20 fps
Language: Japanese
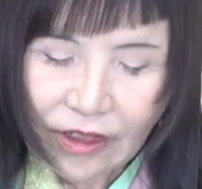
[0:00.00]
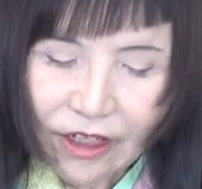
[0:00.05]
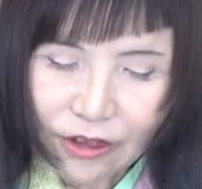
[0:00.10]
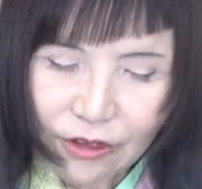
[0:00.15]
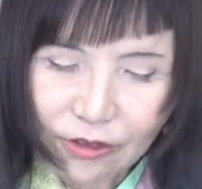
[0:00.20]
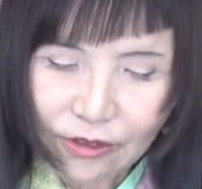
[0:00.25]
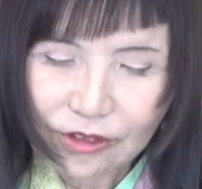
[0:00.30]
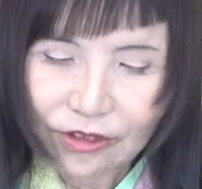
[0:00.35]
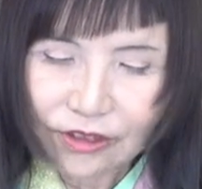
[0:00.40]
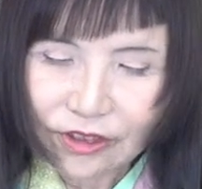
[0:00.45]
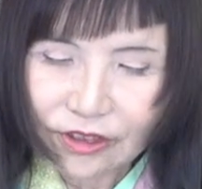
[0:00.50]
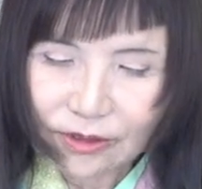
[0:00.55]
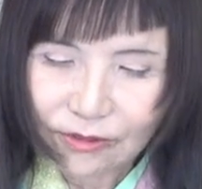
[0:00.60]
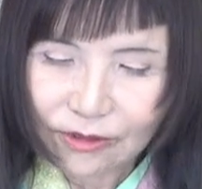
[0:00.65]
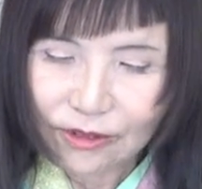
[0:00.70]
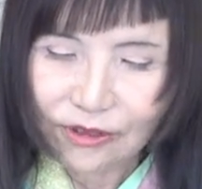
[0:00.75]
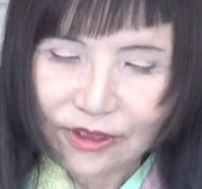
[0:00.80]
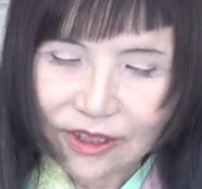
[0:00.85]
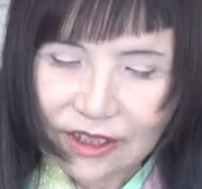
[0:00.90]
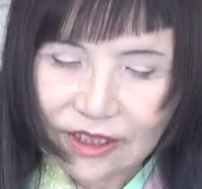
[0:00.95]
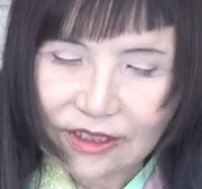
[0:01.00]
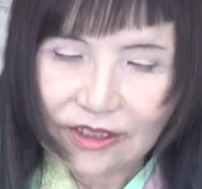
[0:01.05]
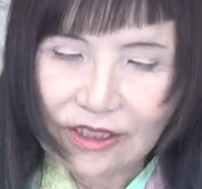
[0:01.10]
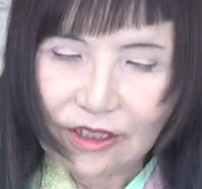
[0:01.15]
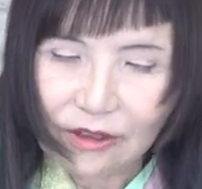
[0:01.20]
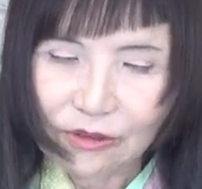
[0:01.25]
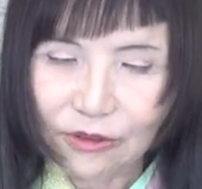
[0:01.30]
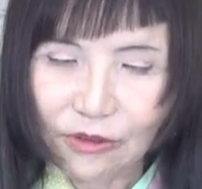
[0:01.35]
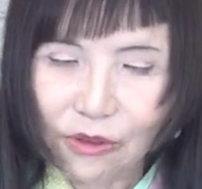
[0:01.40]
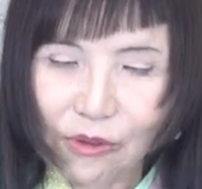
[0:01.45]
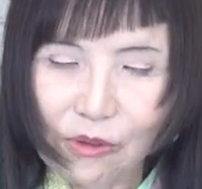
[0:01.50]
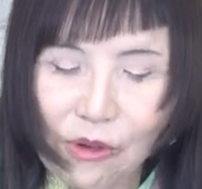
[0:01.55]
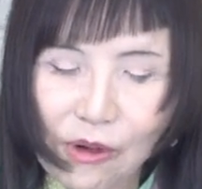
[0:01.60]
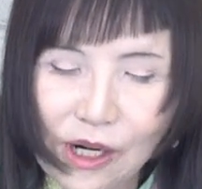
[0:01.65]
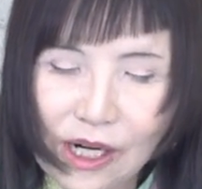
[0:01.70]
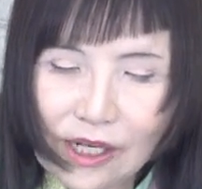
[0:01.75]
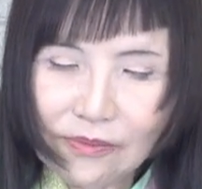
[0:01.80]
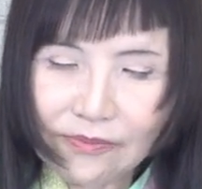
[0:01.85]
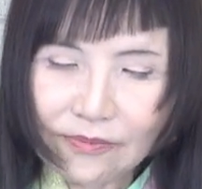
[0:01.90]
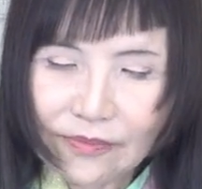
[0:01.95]
あとは好きなものを入れて、このご
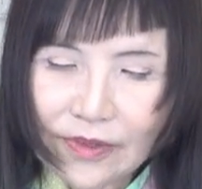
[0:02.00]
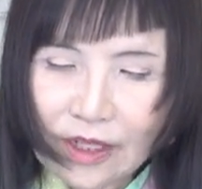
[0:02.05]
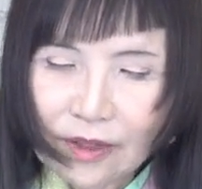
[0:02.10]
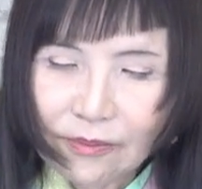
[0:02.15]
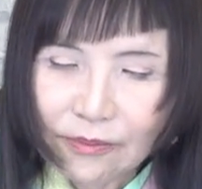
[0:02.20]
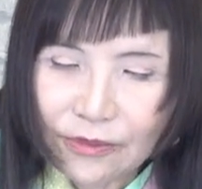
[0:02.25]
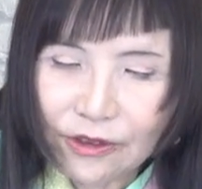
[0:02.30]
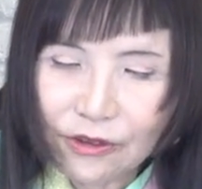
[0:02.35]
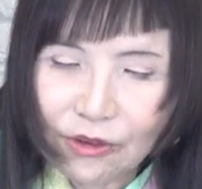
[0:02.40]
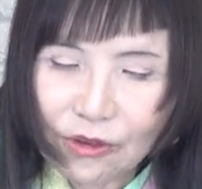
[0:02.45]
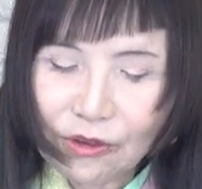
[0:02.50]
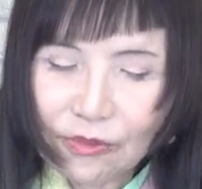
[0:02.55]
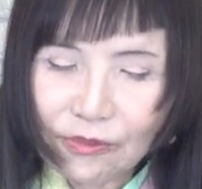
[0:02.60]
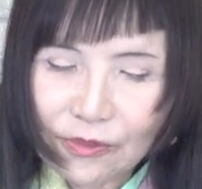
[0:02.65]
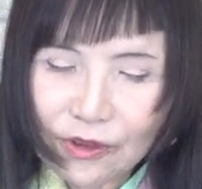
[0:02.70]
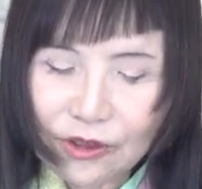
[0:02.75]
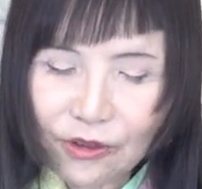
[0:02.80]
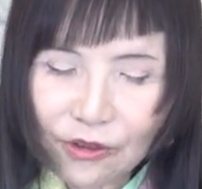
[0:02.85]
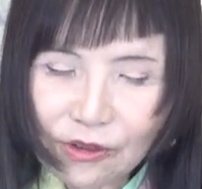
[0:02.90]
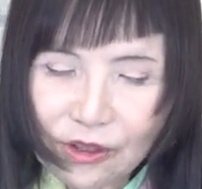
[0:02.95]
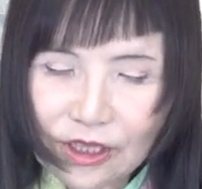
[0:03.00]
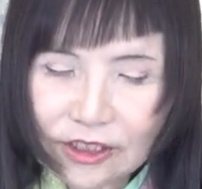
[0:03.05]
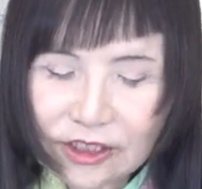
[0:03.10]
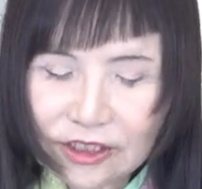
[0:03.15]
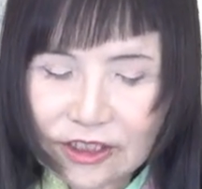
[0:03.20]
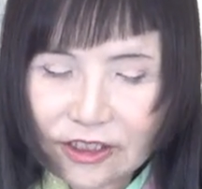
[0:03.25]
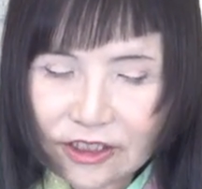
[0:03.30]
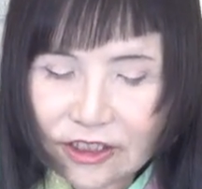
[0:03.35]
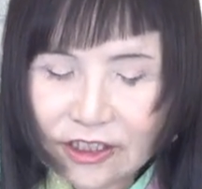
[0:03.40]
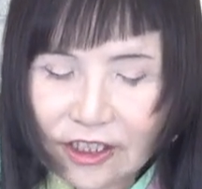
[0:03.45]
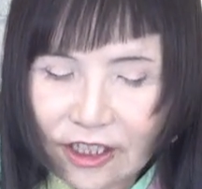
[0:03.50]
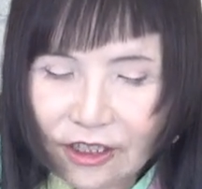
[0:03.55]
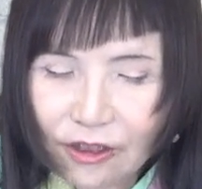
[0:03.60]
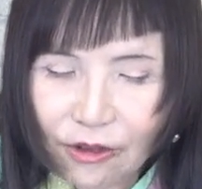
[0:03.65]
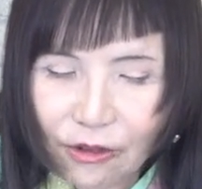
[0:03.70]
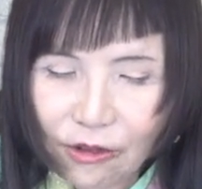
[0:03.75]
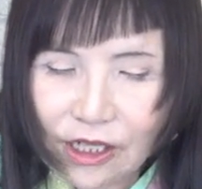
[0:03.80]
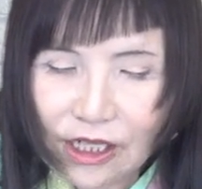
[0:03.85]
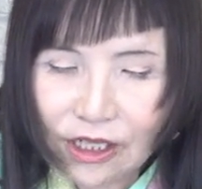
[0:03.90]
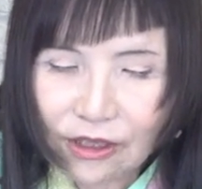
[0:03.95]
飯味噌味ね、
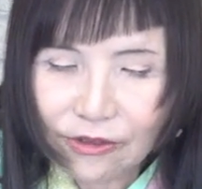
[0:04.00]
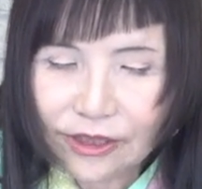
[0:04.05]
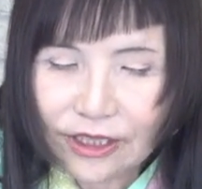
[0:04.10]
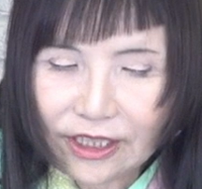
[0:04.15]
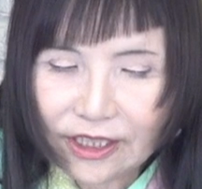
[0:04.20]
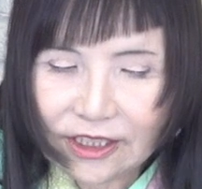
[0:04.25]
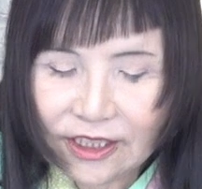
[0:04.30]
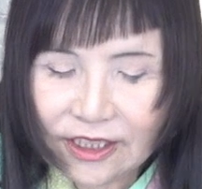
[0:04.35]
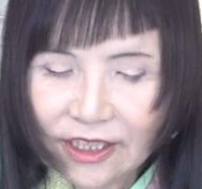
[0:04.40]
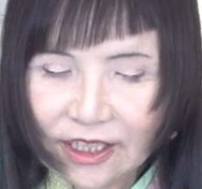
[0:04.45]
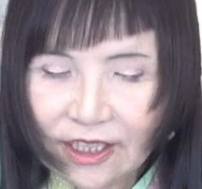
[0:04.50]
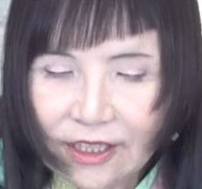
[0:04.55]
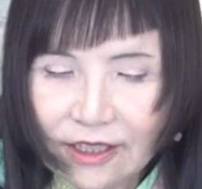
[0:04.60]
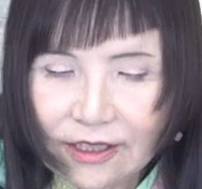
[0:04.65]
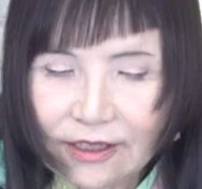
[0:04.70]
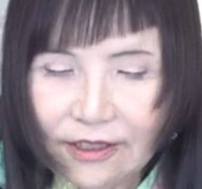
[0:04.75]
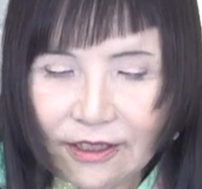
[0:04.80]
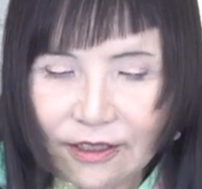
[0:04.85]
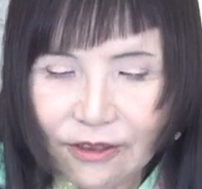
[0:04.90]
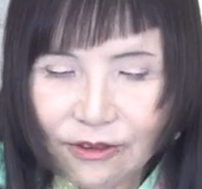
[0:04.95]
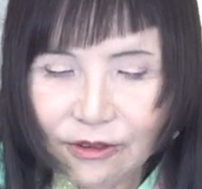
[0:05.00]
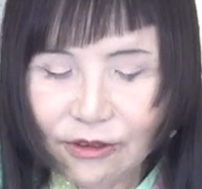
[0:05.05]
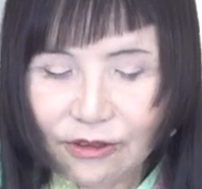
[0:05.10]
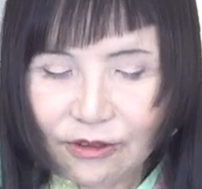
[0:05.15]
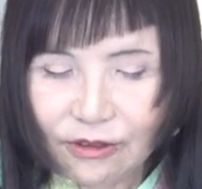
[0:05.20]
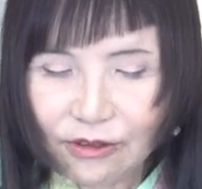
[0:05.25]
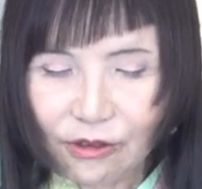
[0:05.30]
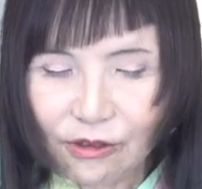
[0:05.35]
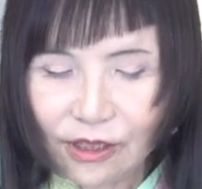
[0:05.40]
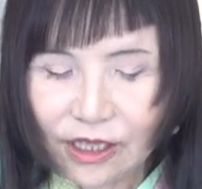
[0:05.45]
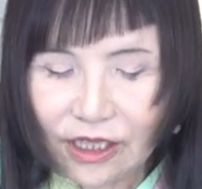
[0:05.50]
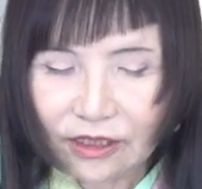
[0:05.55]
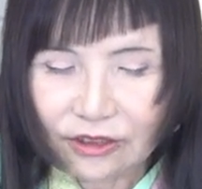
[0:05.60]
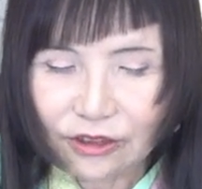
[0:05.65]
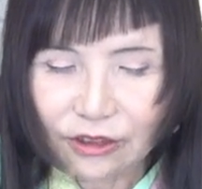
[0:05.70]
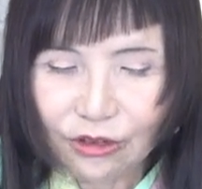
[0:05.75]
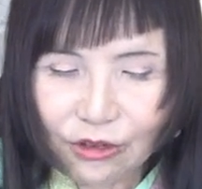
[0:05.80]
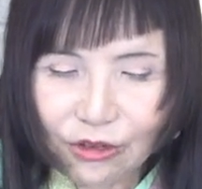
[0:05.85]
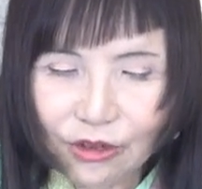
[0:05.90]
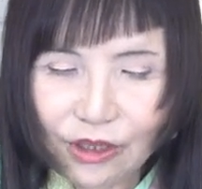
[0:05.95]
ご飯おやき、雑穀ご飯
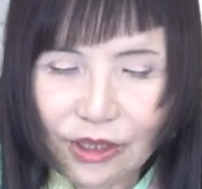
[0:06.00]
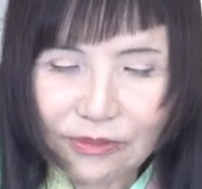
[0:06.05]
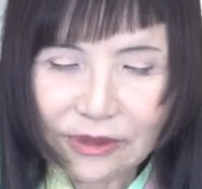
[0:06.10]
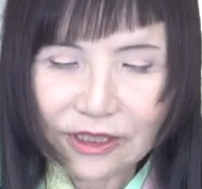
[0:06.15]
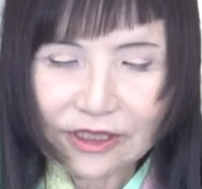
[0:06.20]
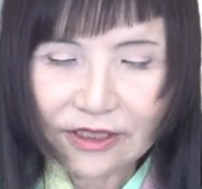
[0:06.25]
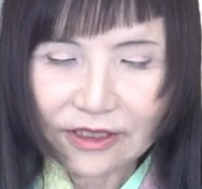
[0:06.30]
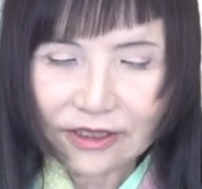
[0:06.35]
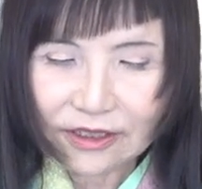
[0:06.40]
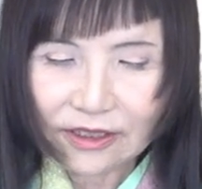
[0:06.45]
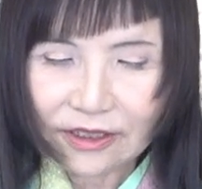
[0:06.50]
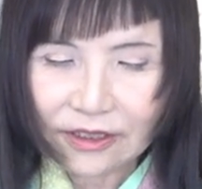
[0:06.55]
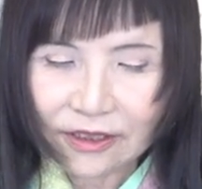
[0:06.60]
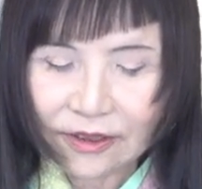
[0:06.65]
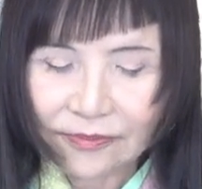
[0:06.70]
ちょっと余ったら